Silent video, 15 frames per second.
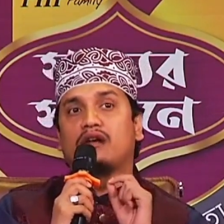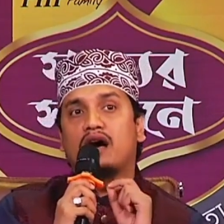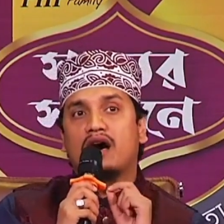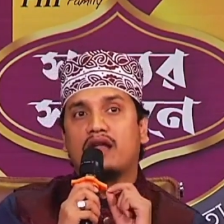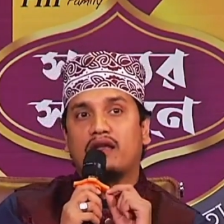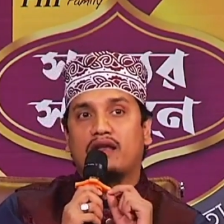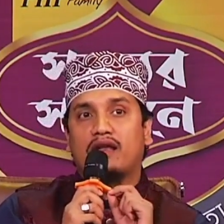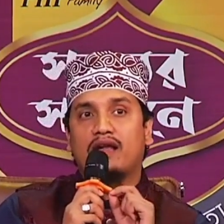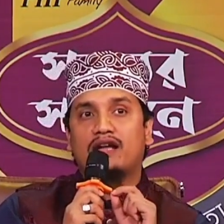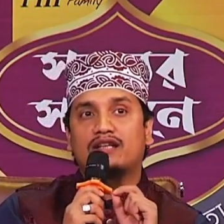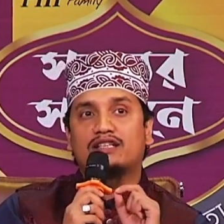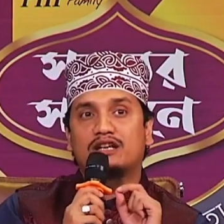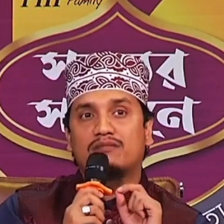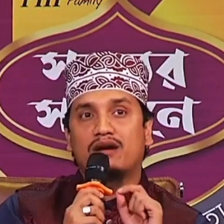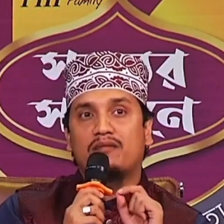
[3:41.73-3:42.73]
আল্লাহ
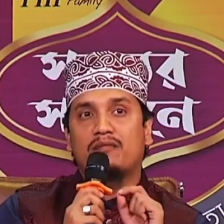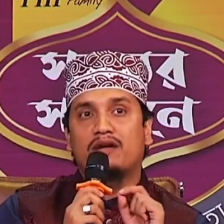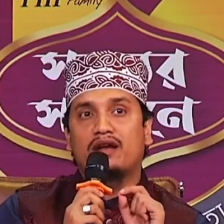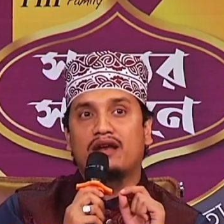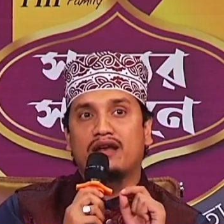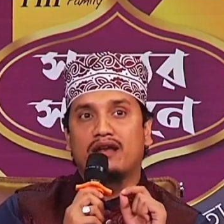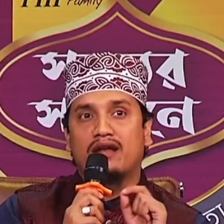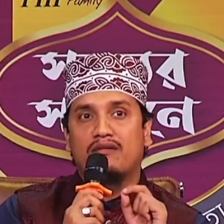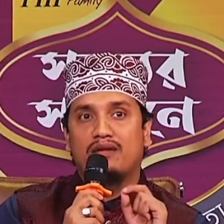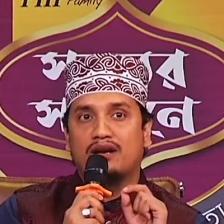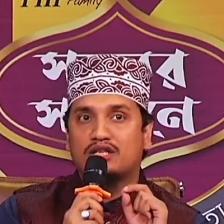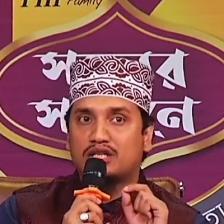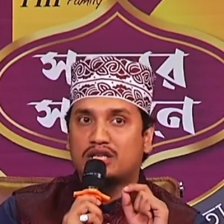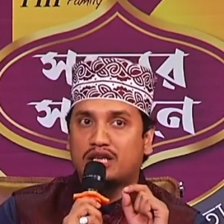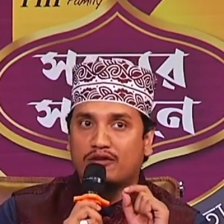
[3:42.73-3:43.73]
যেভাবে
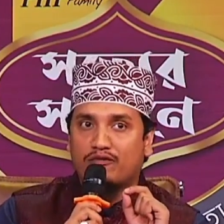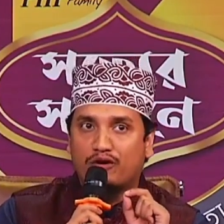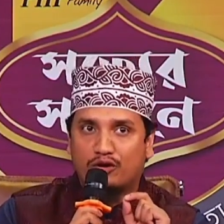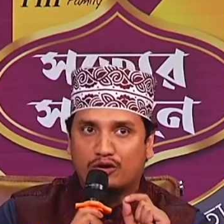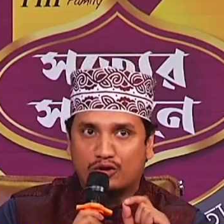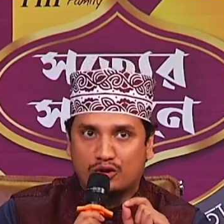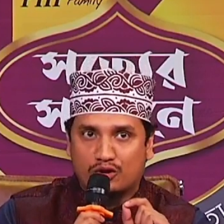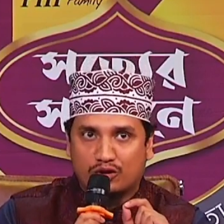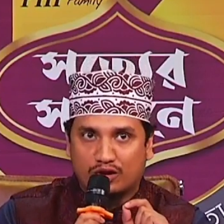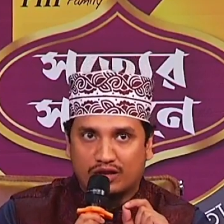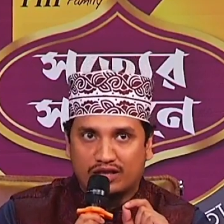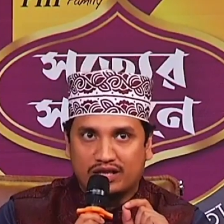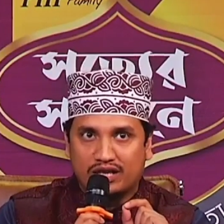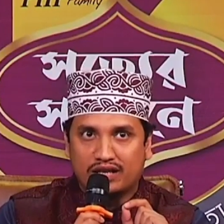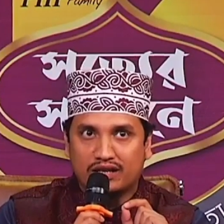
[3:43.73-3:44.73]
নামাজকে ফরজ
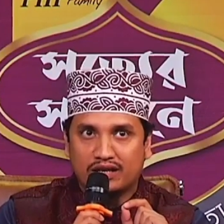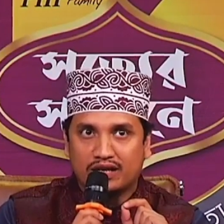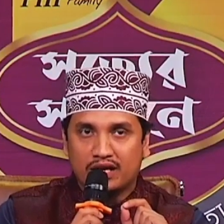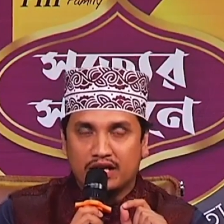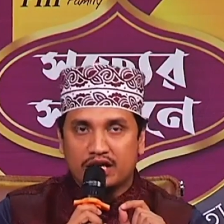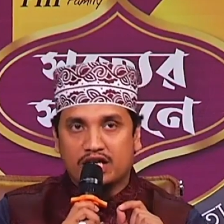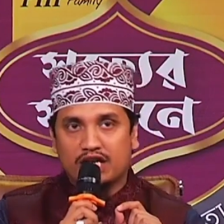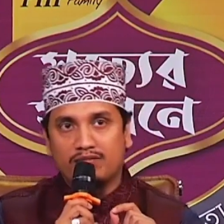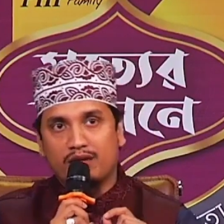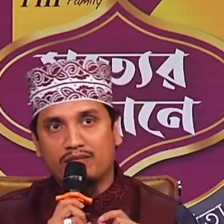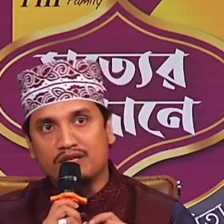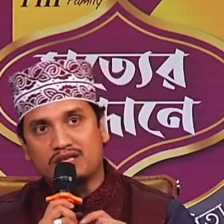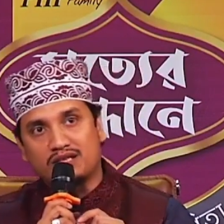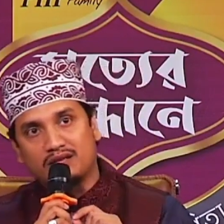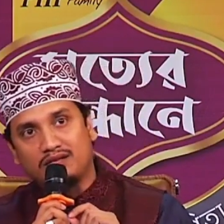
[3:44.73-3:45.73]
করেছেন
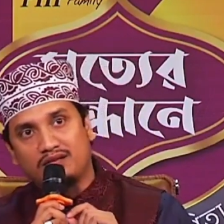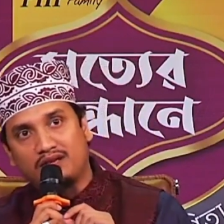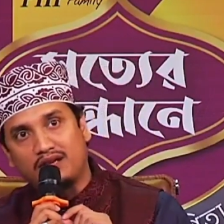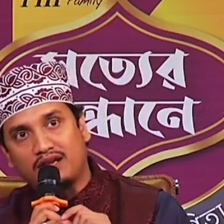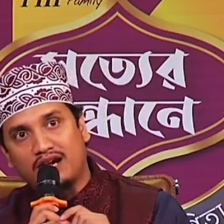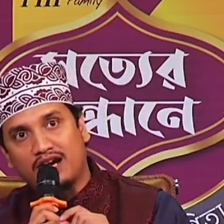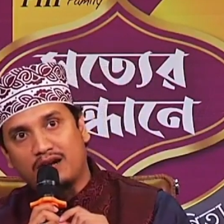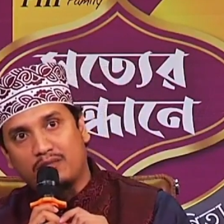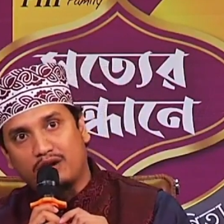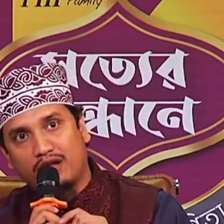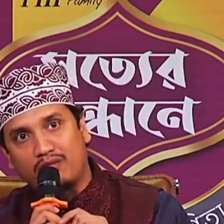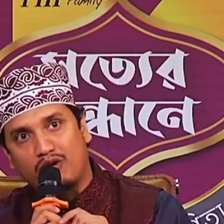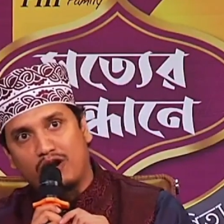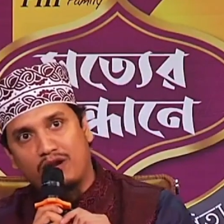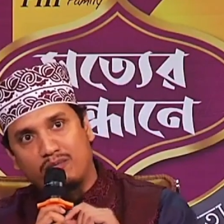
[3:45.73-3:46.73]
সেভাবে সিদ্দিক
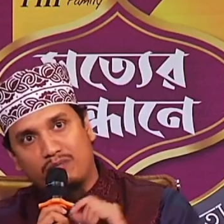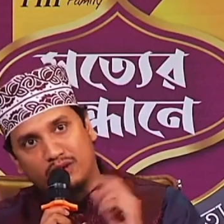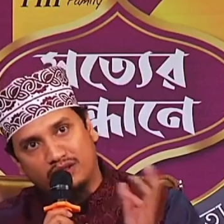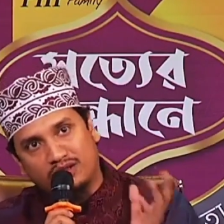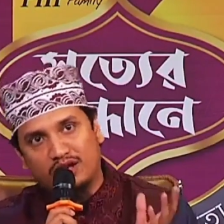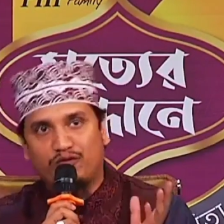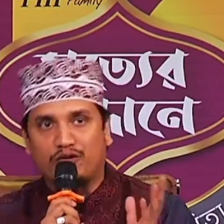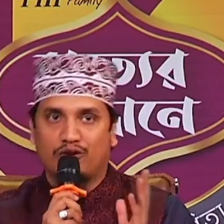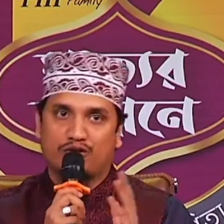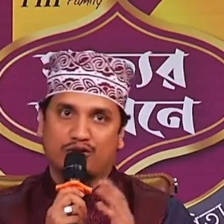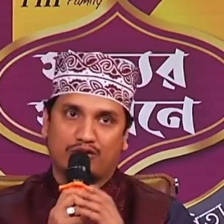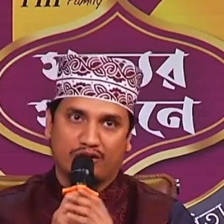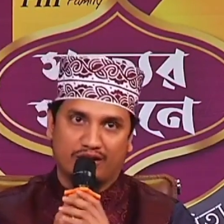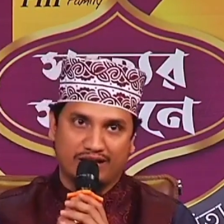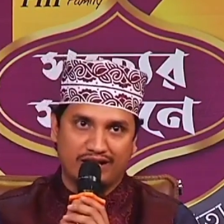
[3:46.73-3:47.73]
আকবরের মোহাব্বতকে ফরজ
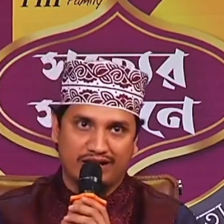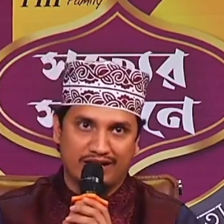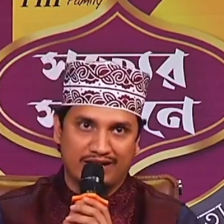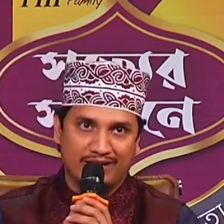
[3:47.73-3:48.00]
করেছেন